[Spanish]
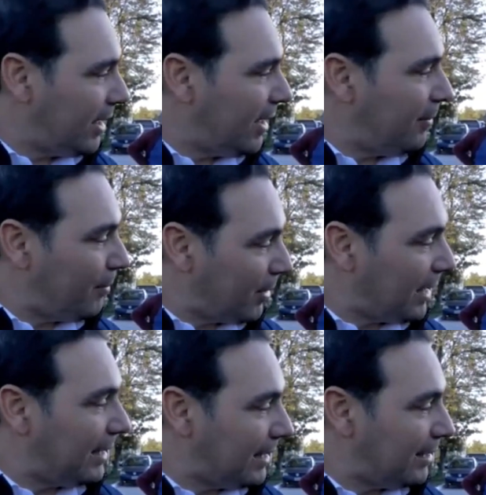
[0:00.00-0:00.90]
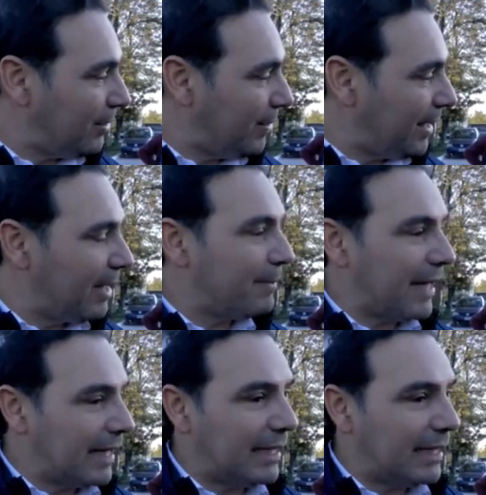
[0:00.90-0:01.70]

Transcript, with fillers: que era importante recuperar para